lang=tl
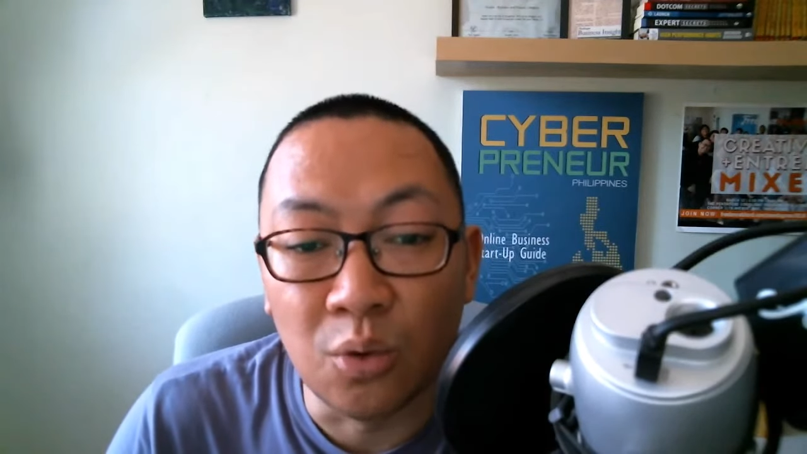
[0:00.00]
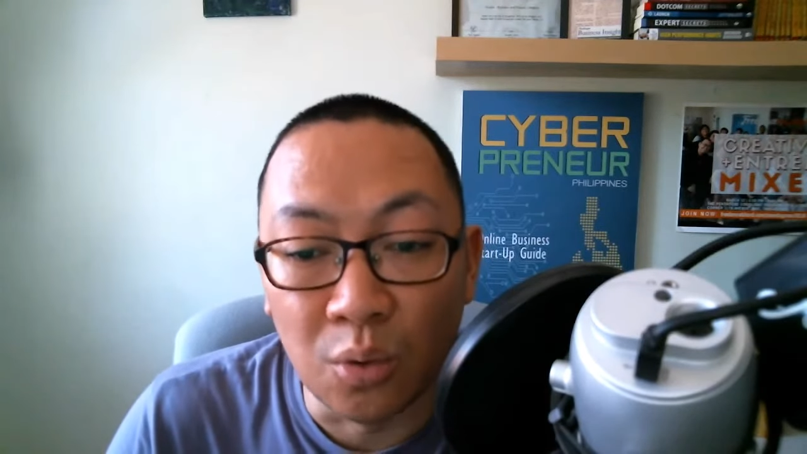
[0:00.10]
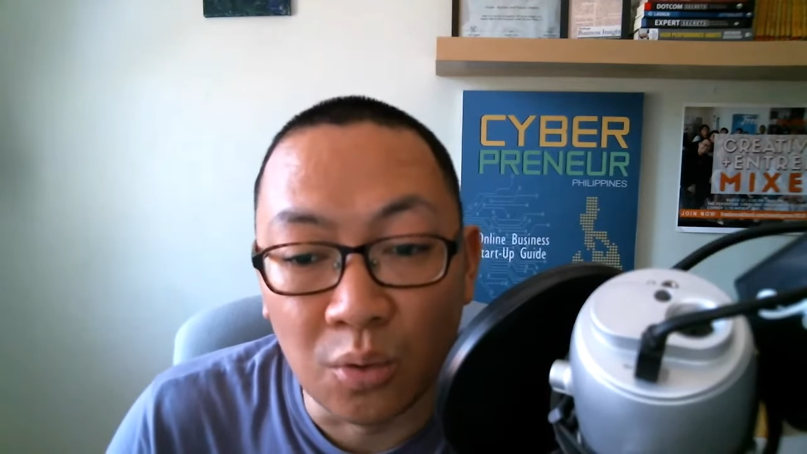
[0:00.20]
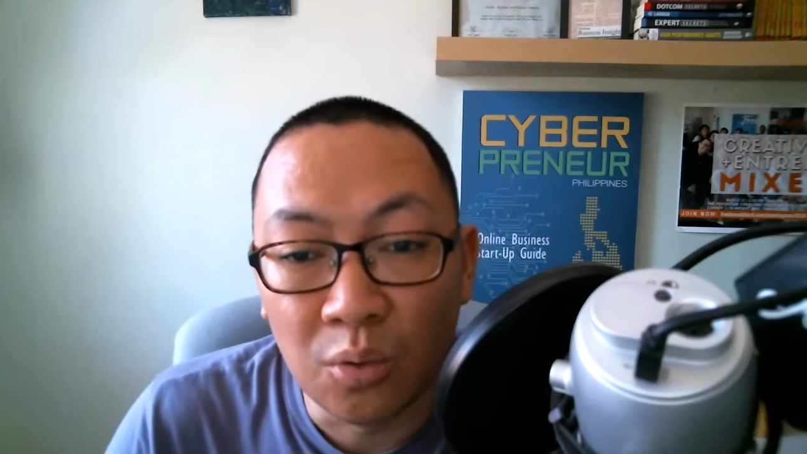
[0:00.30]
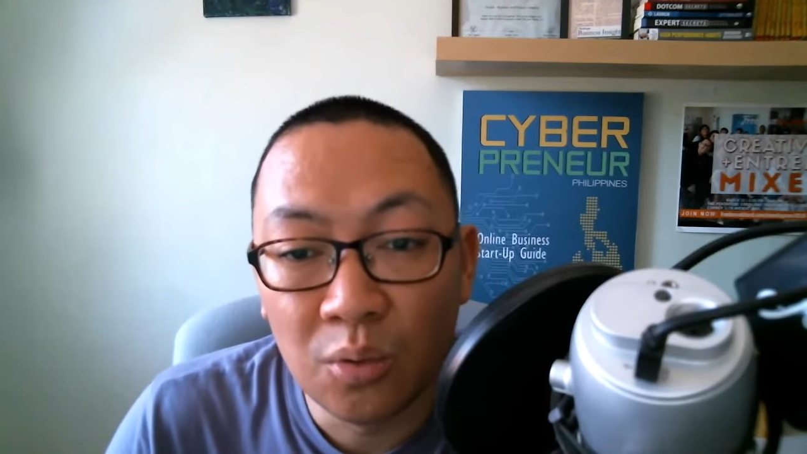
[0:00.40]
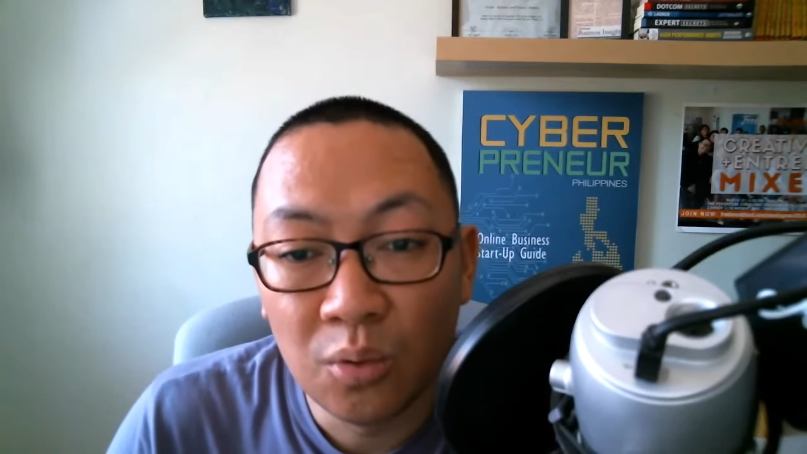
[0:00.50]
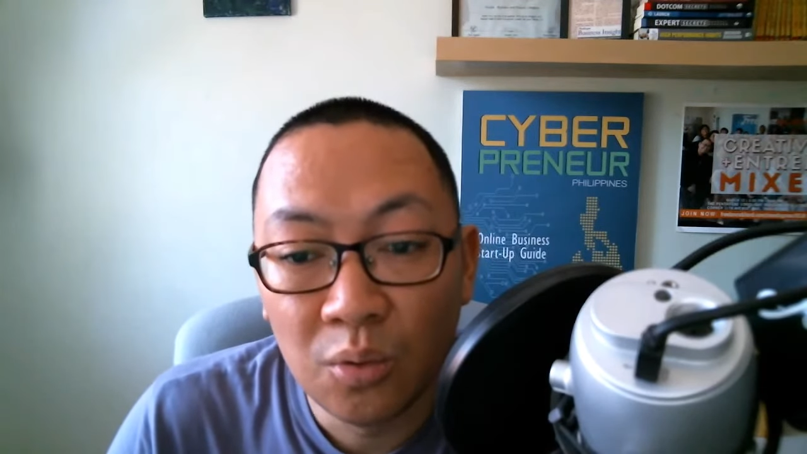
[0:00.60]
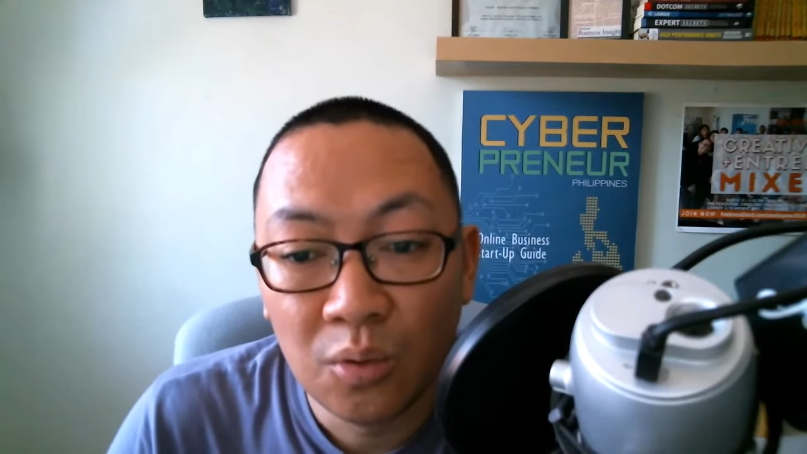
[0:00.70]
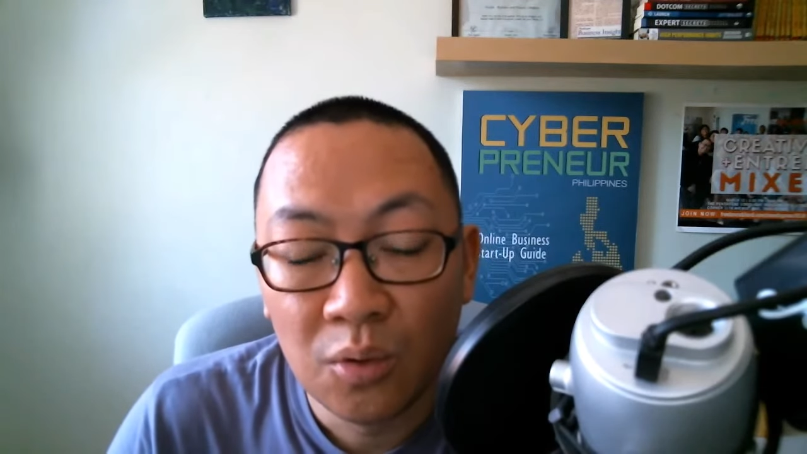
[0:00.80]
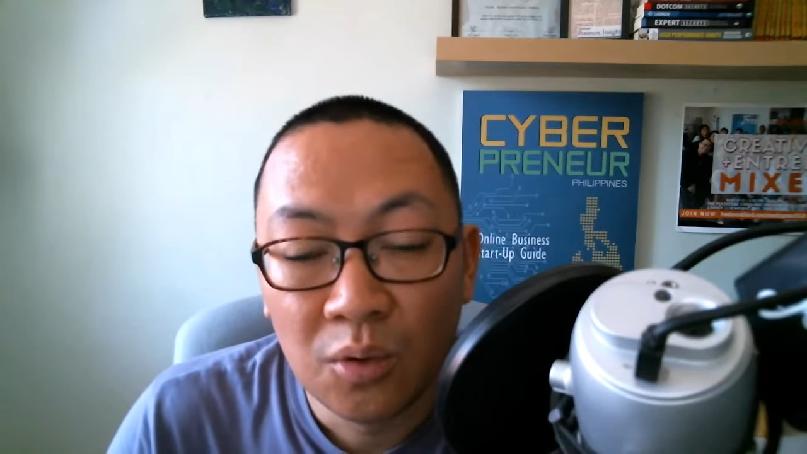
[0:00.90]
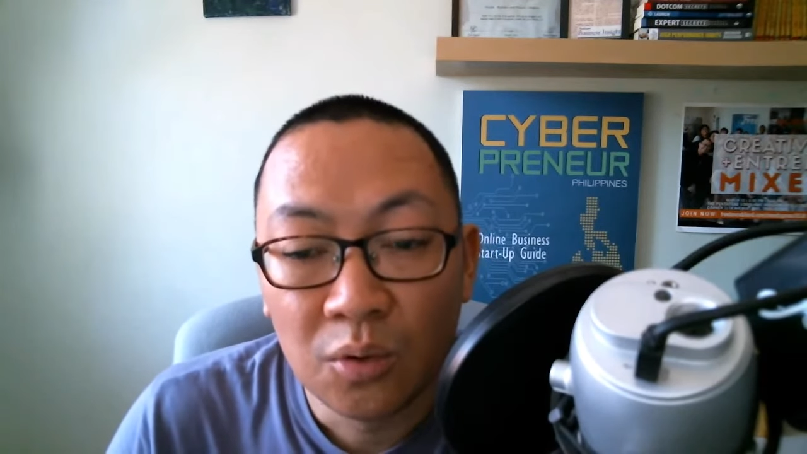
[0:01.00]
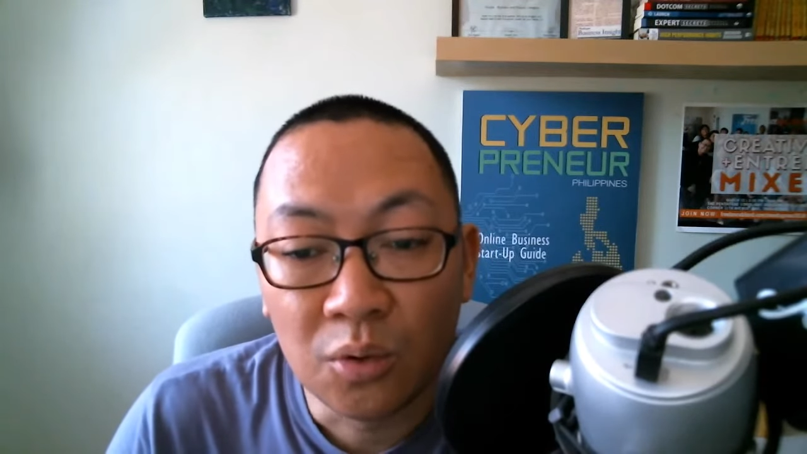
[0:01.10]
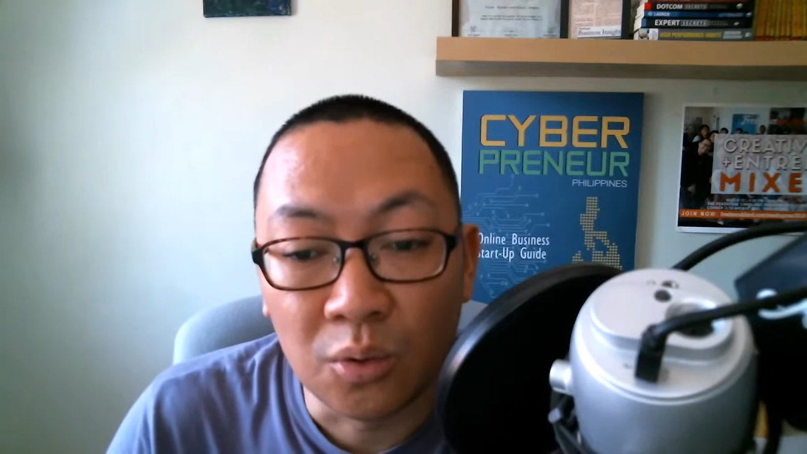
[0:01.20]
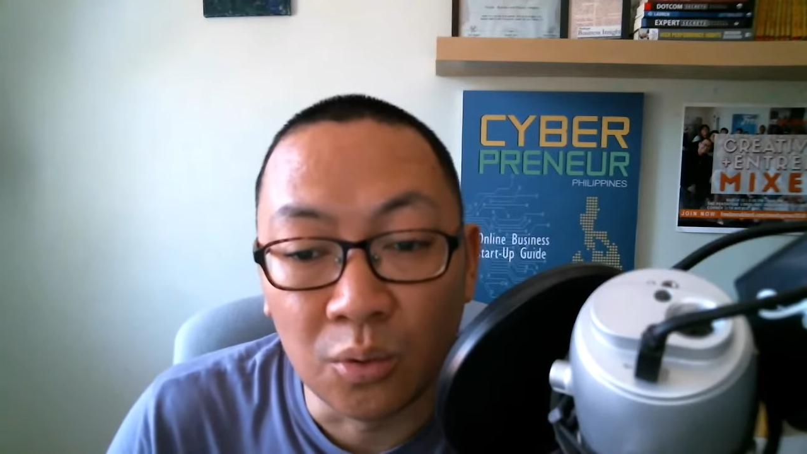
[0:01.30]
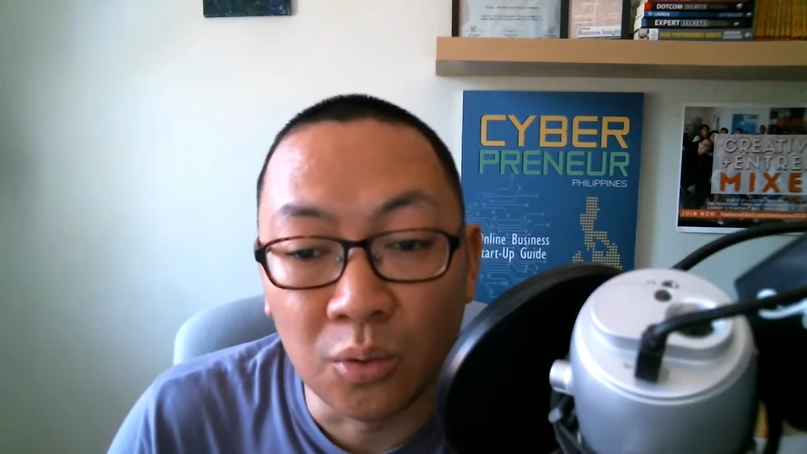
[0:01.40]
do
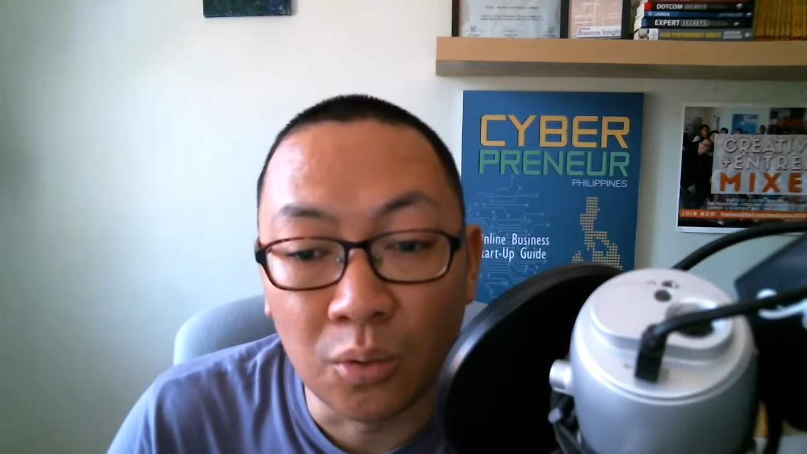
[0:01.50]
to